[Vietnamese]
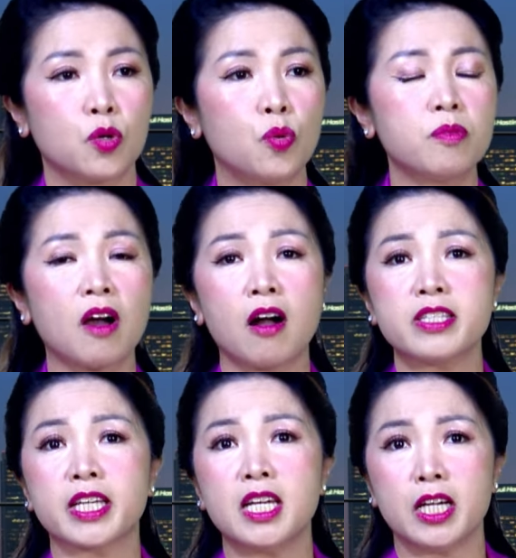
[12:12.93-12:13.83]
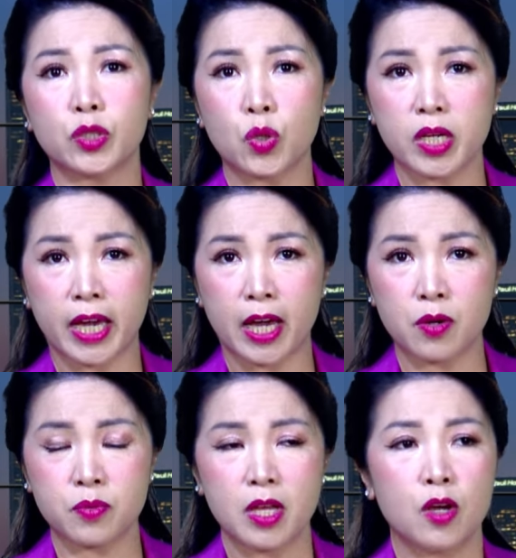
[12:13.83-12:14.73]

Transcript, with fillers: Cũng có những cái lời tố cáo,